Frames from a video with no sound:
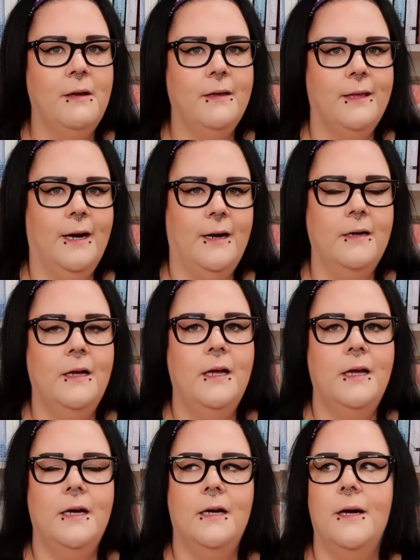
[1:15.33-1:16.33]
Ja,
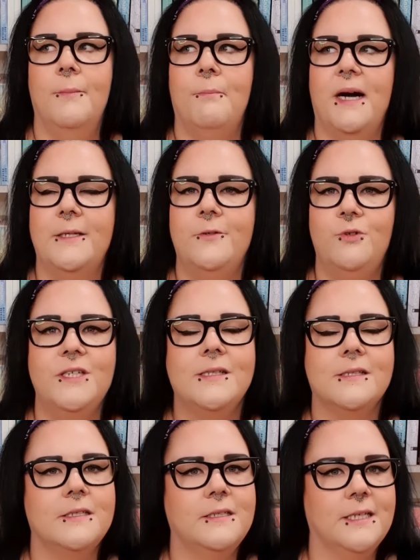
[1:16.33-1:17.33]
ähm, Buddy
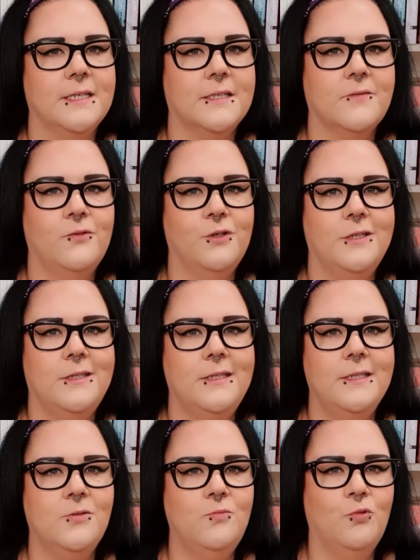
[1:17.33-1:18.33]
Reads sind jetzt für
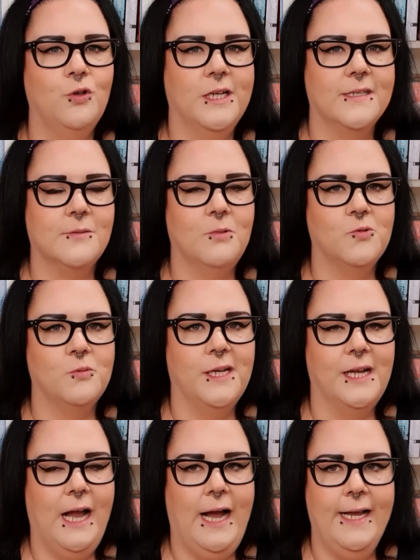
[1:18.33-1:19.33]
diesen Monat zum
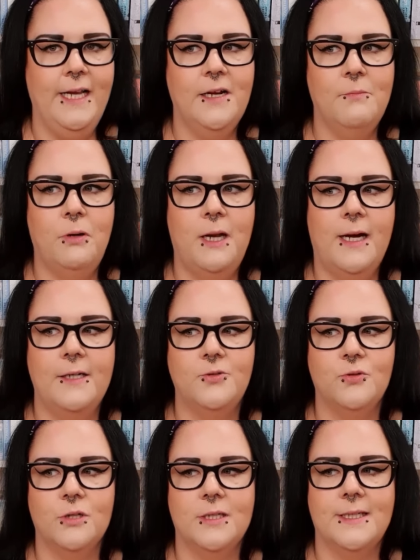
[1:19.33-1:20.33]
Beispiel keine
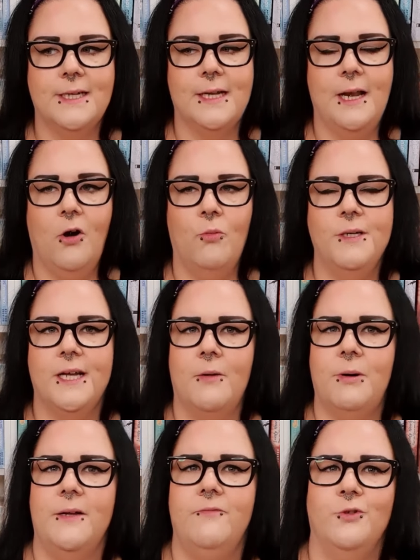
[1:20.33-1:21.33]
geplant und ich glaube,
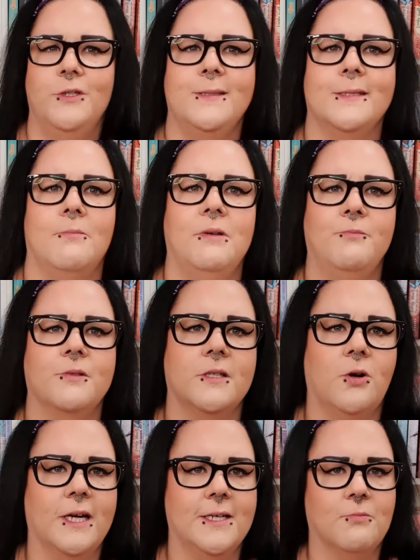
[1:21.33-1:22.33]
dabei würde ich es am
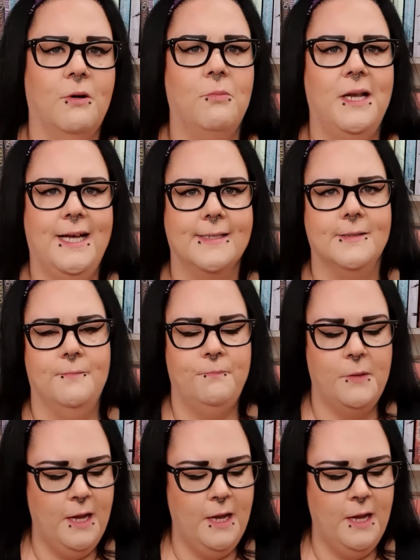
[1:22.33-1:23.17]
liebsten auch erstmal belassen.